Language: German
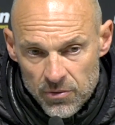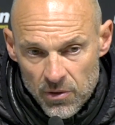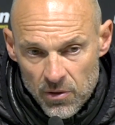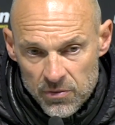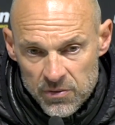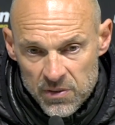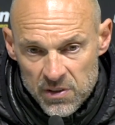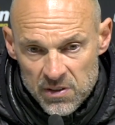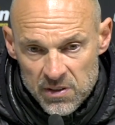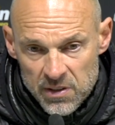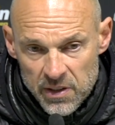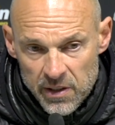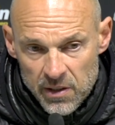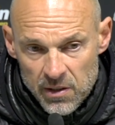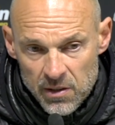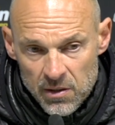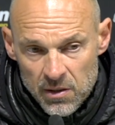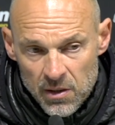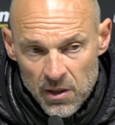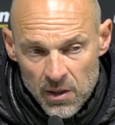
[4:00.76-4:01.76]
auf das
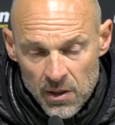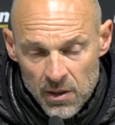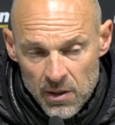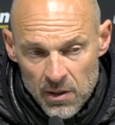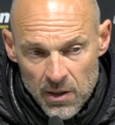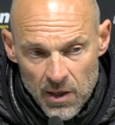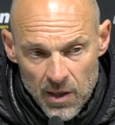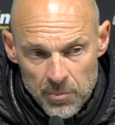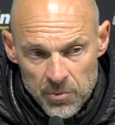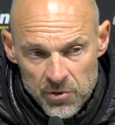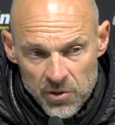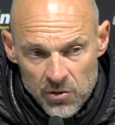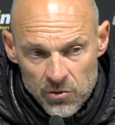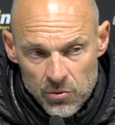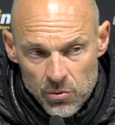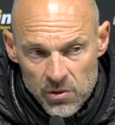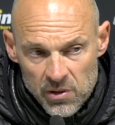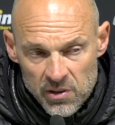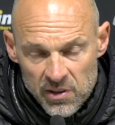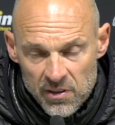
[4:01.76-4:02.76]
Ding, aber
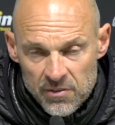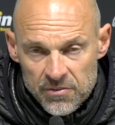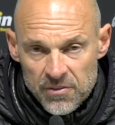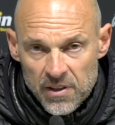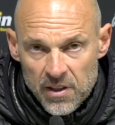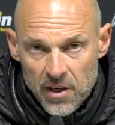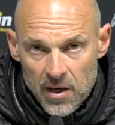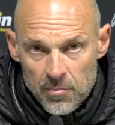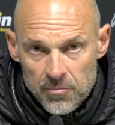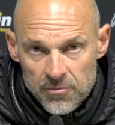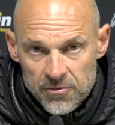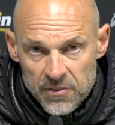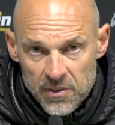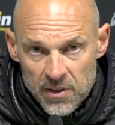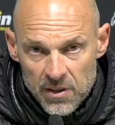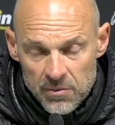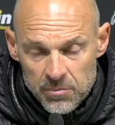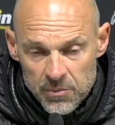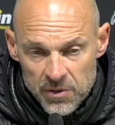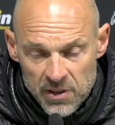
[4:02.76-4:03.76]
natürlich nicht verkrampfen,
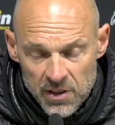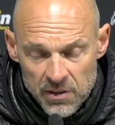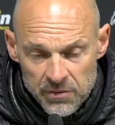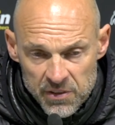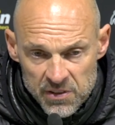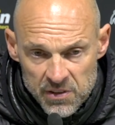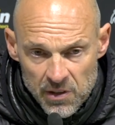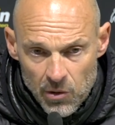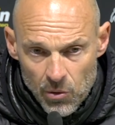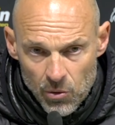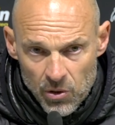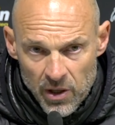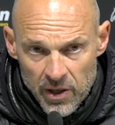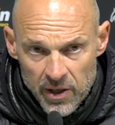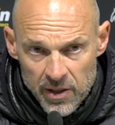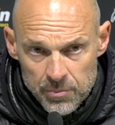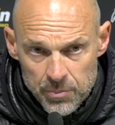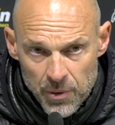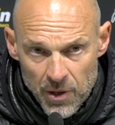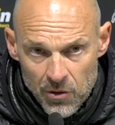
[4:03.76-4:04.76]
ja, eine gewisse
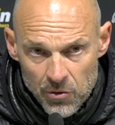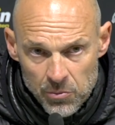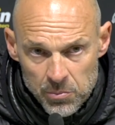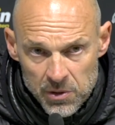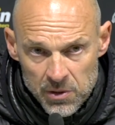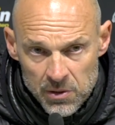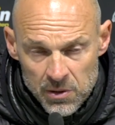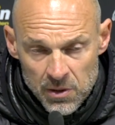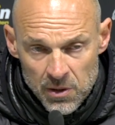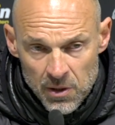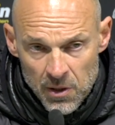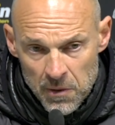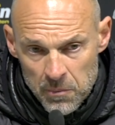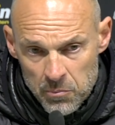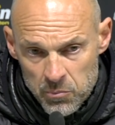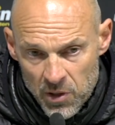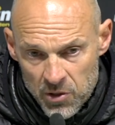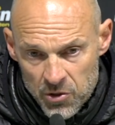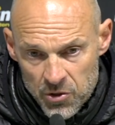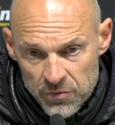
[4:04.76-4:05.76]
Lockerheit brauchen wir.
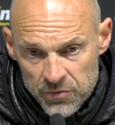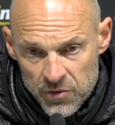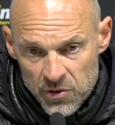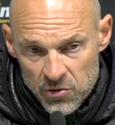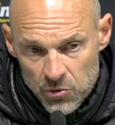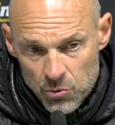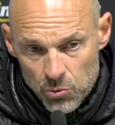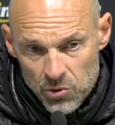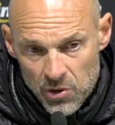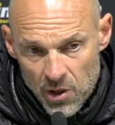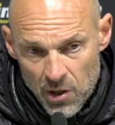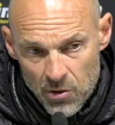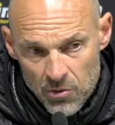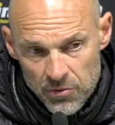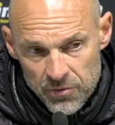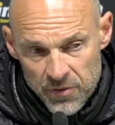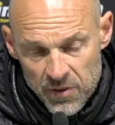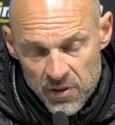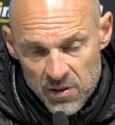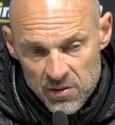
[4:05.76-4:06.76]
Mannschaft ist gut
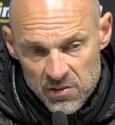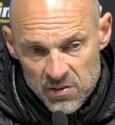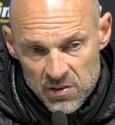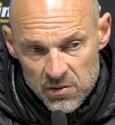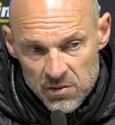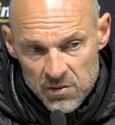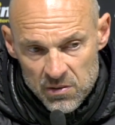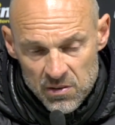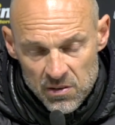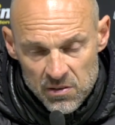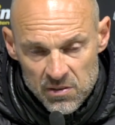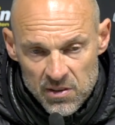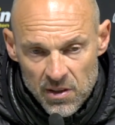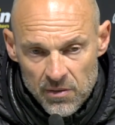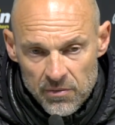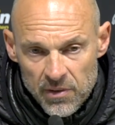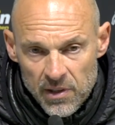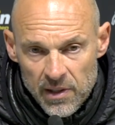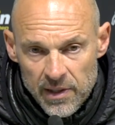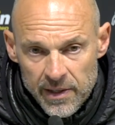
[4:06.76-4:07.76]
drauf, ja, sind, sind
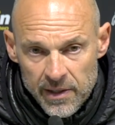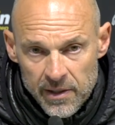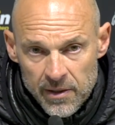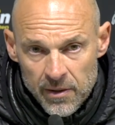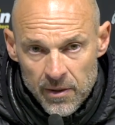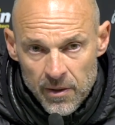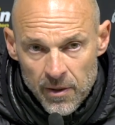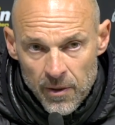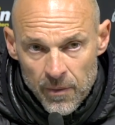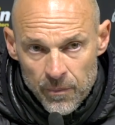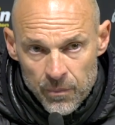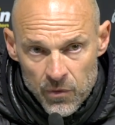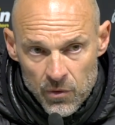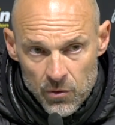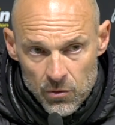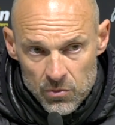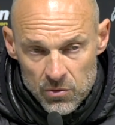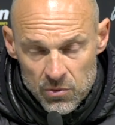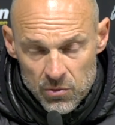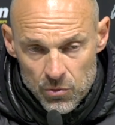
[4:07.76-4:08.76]
sehr willig
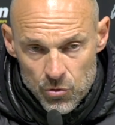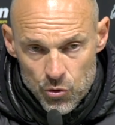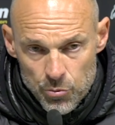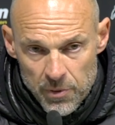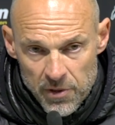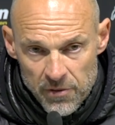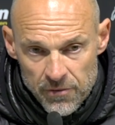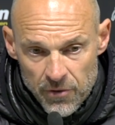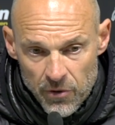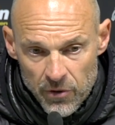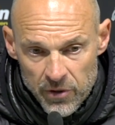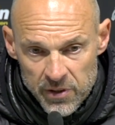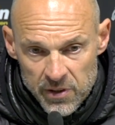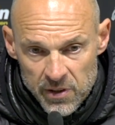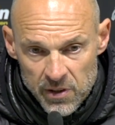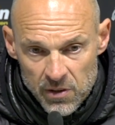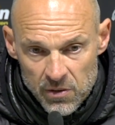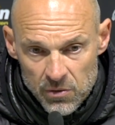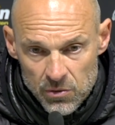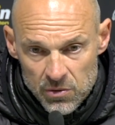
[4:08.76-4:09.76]
und, und
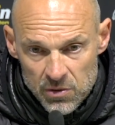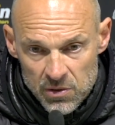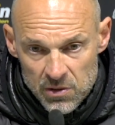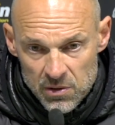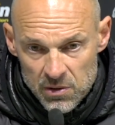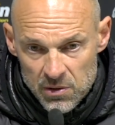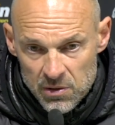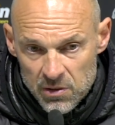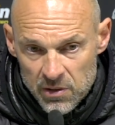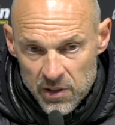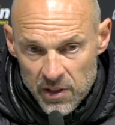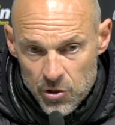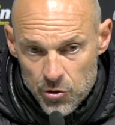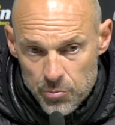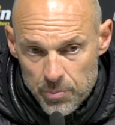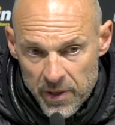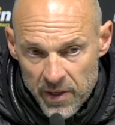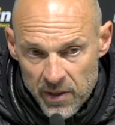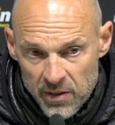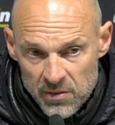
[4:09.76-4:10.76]
spielfreudig und äh,
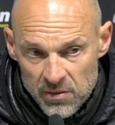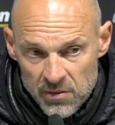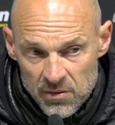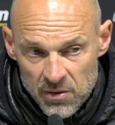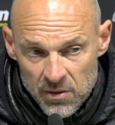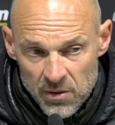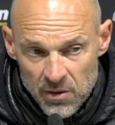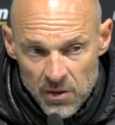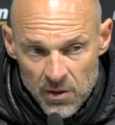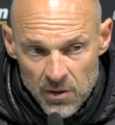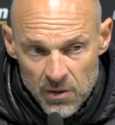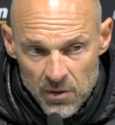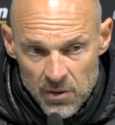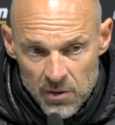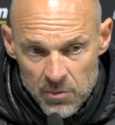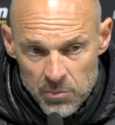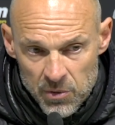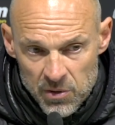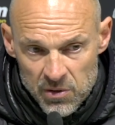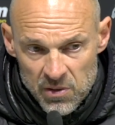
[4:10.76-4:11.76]
entsprechend
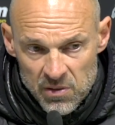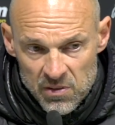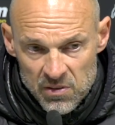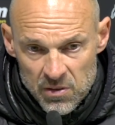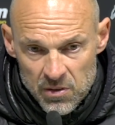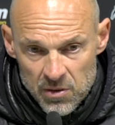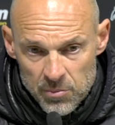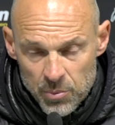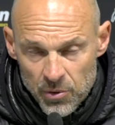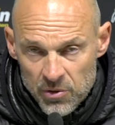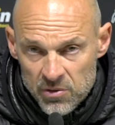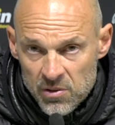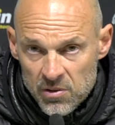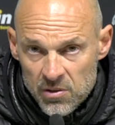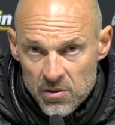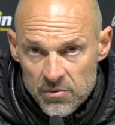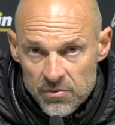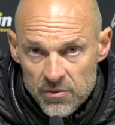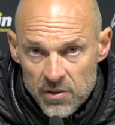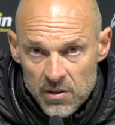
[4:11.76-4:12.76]
mit dieser
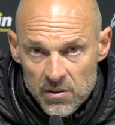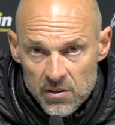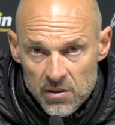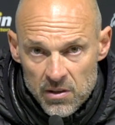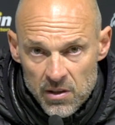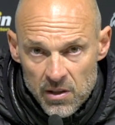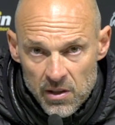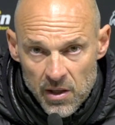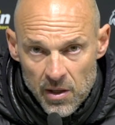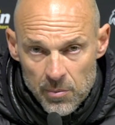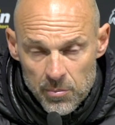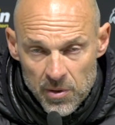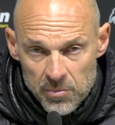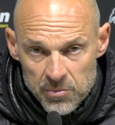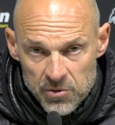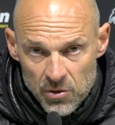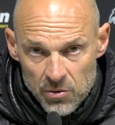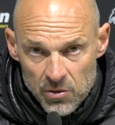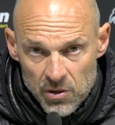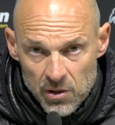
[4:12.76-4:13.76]
positiven Energie gehen wir am
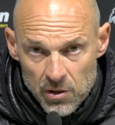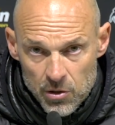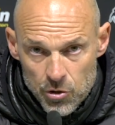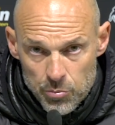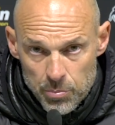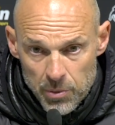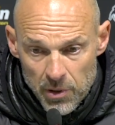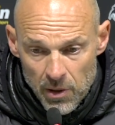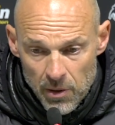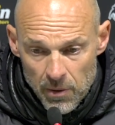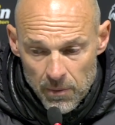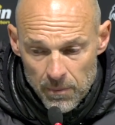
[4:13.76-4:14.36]
Sonntag ins Spiel.